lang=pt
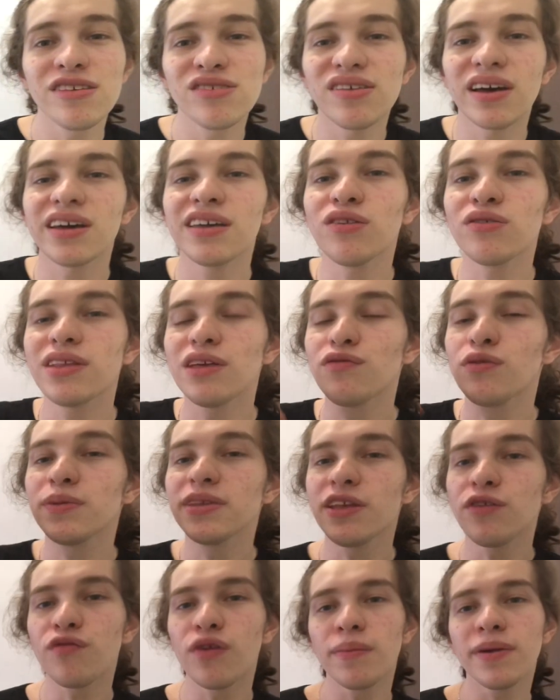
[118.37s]
só que não teve
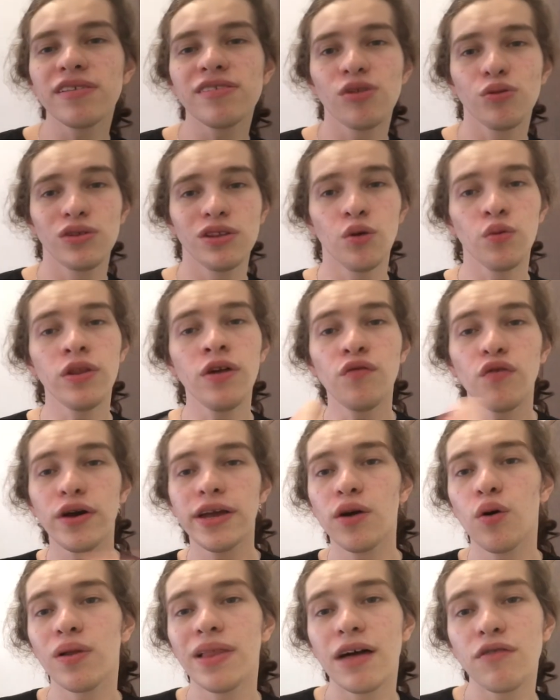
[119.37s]
muita informação, então eu não vou
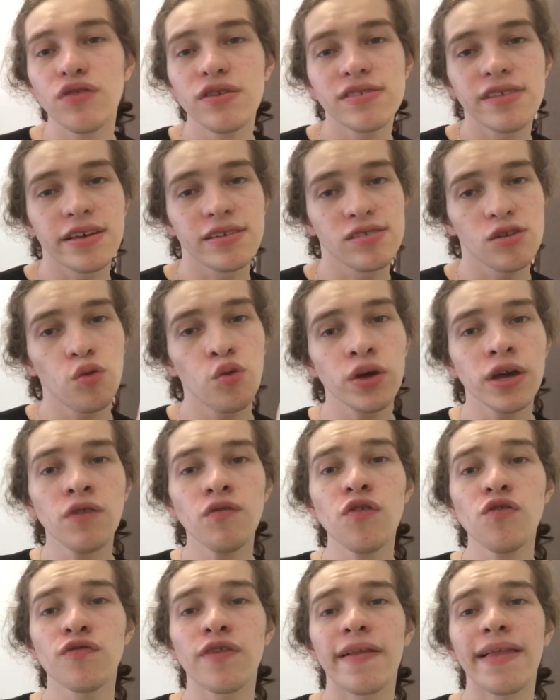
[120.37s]
enrolar vocês. O que eu
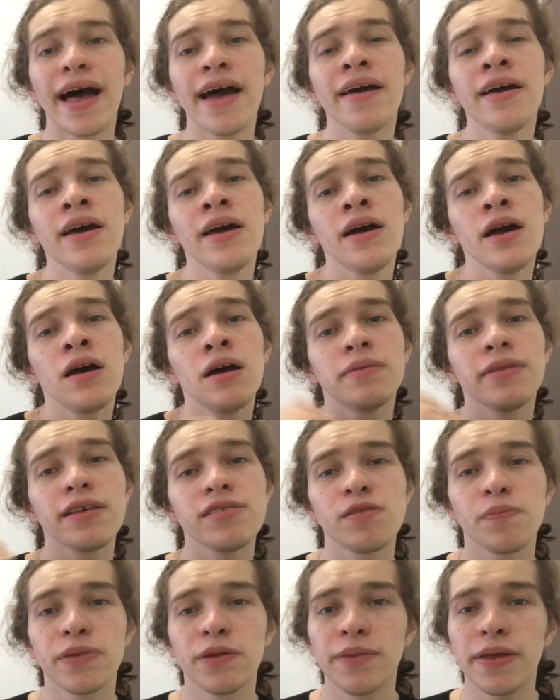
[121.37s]
vou falar
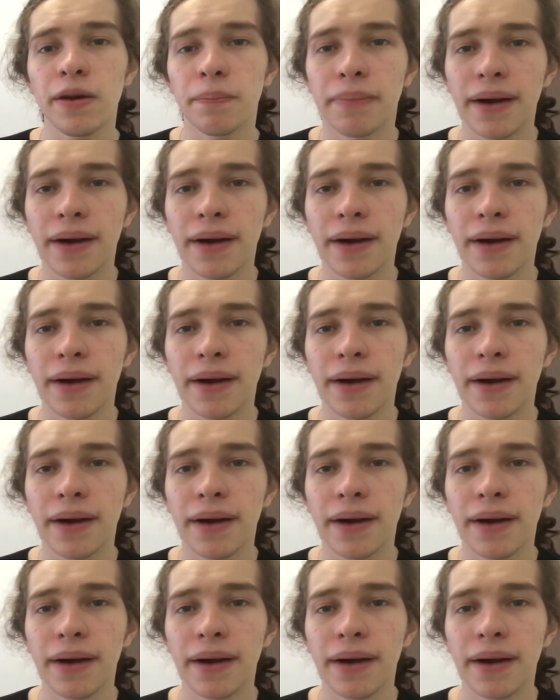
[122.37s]
nessa primeira